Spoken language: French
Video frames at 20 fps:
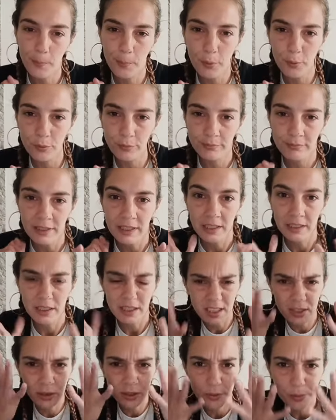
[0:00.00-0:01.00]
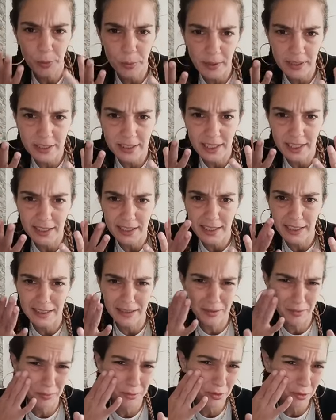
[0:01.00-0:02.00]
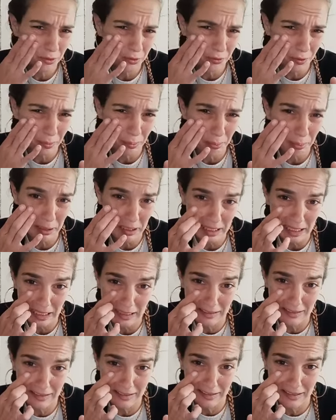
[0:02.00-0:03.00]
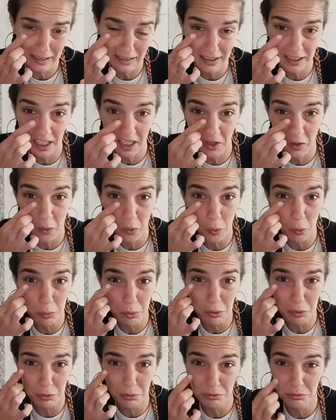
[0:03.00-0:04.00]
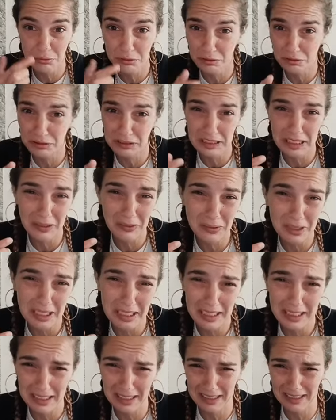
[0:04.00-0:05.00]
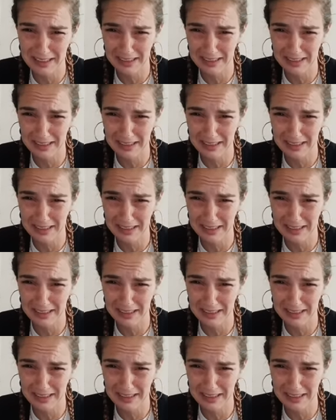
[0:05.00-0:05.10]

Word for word: Bon, désolé pour ma sale tête, mais suis fait piquer ici, là j'ai un gros bouton, je suis dégoûtée.